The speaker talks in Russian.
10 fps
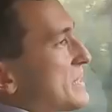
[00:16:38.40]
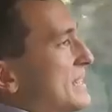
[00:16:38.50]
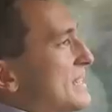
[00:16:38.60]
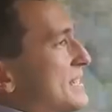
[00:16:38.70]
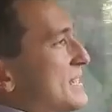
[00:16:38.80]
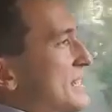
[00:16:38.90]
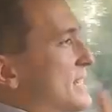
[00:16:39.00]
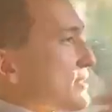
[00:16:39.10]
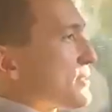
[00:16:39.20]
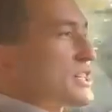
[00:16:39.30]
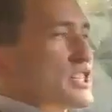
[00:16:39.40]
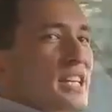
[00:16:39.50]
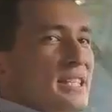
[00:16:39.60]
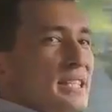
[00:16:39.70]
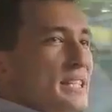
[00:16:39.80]
Если, если
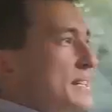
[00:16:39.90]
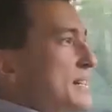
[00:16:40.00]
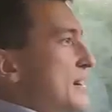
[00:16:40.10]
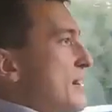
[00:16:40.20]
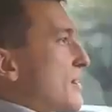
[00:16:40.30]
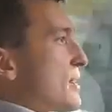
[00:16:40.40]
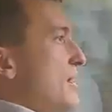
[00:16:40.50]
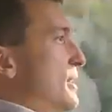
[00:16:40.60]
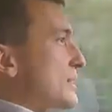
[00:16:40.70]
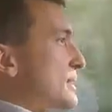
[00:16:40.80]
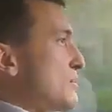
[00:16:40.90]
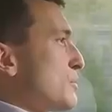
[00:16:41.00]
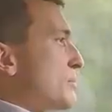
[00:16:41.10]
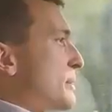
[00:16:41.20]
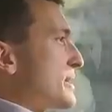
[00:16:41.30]
возвращаться э, к
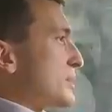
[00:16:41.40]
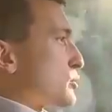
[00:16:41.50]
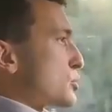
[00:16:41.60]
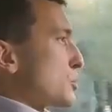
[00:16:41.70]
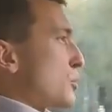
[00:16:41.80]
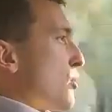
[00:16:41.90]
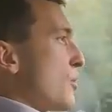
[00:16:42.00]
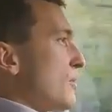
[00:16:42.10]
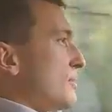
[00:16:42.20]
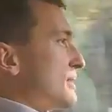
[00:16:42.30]
тому моменту, что